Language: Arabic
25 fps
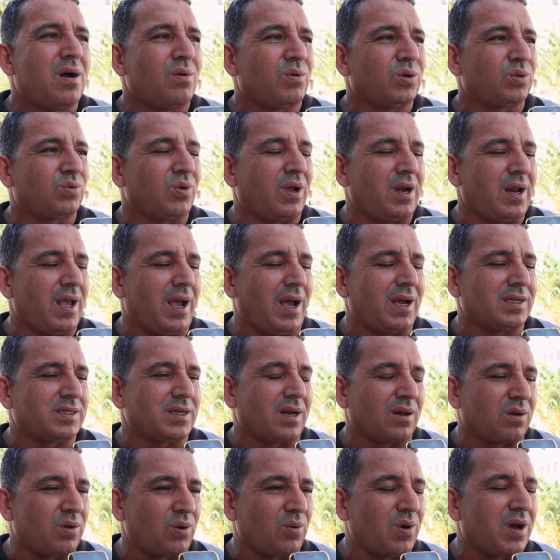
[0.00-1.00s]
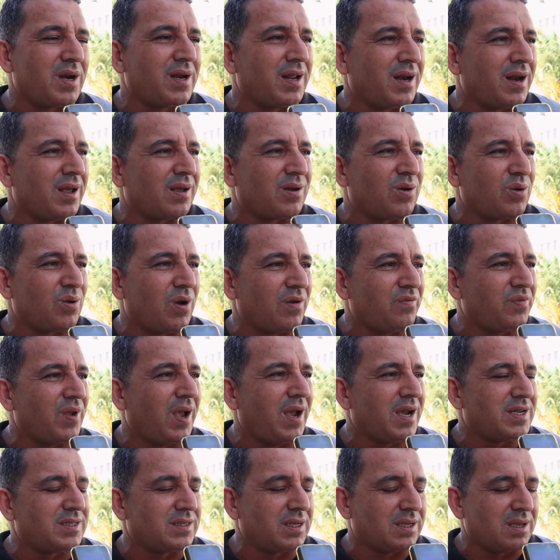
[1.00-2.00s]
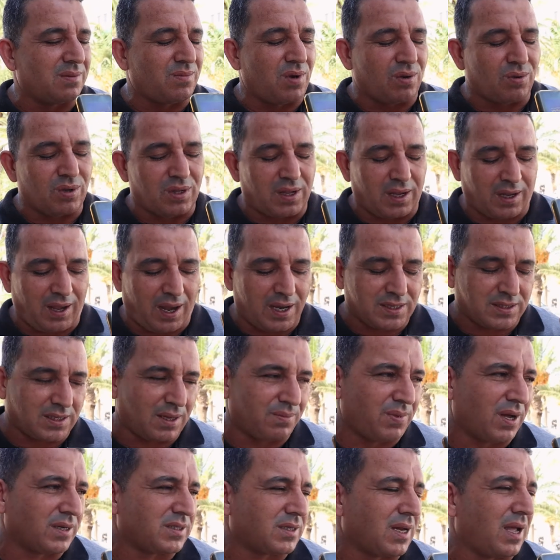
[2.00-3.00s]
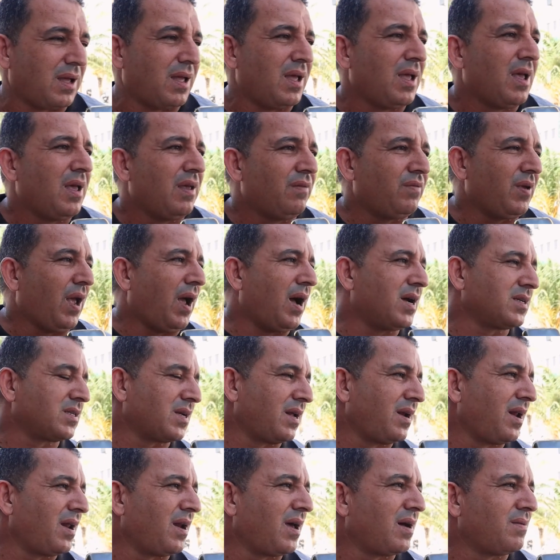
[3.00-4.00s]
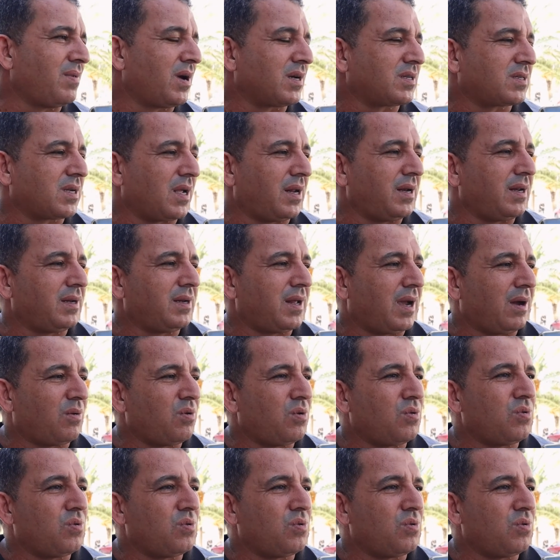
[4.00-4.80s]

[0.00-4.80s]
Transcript: وتولي حاجه القروان لان القروان في حاجه كما قلت لك حاجه برشا في حاجه لها برشا لنا